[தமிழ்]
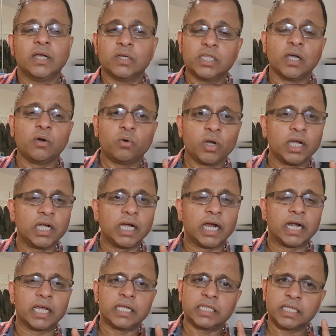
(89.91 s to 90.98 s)
இந்த
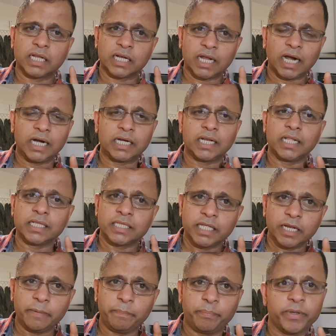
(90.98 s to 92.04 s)
குரங்கால் இந்த நாட்டில்
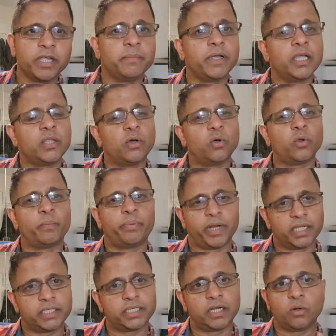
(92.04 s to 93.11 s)
திருப்பியும் ஏதோ ஒரு
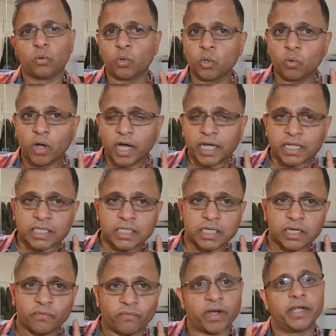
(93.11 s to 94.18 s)
பிரச்சனை
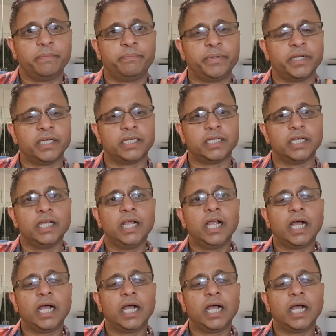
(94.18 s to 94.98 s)
உருவாகிறதுக்கு வாய்ப்பு இருக்குது